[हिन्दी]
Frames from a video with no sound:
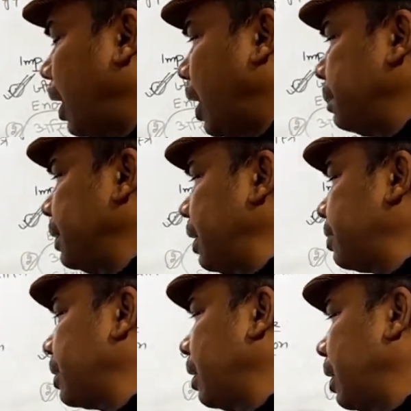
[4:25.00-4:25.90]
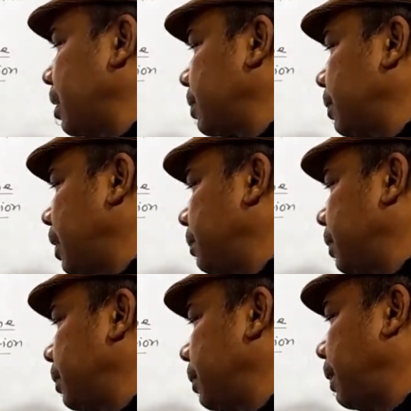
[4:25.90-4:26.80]
अब ये संघर्ष को
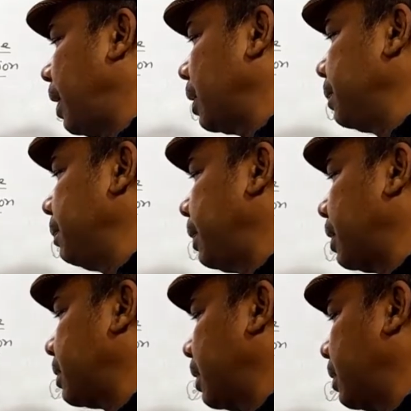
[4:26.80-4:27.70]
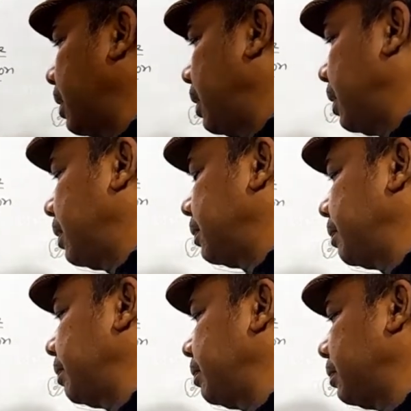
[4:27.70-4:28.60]
हम दो भाग में बांट सकते हैं
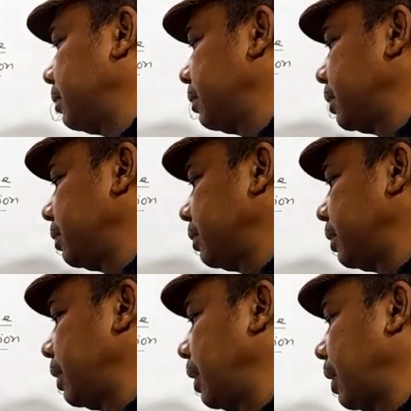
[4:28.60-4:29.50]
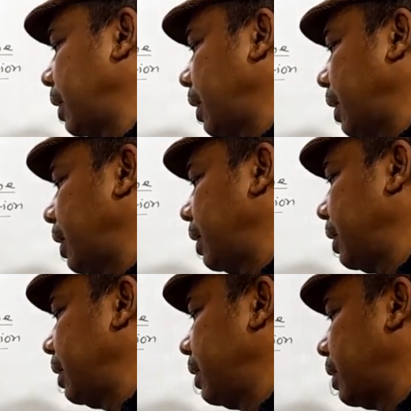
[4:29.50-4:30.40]
एक है
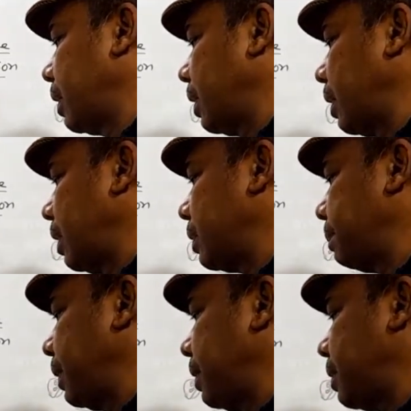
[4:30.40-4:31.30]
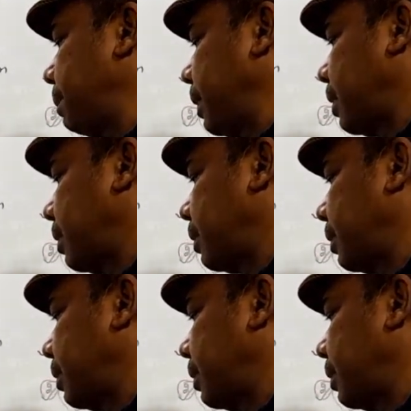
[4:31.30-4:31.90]
इंटर स्पेसिफिक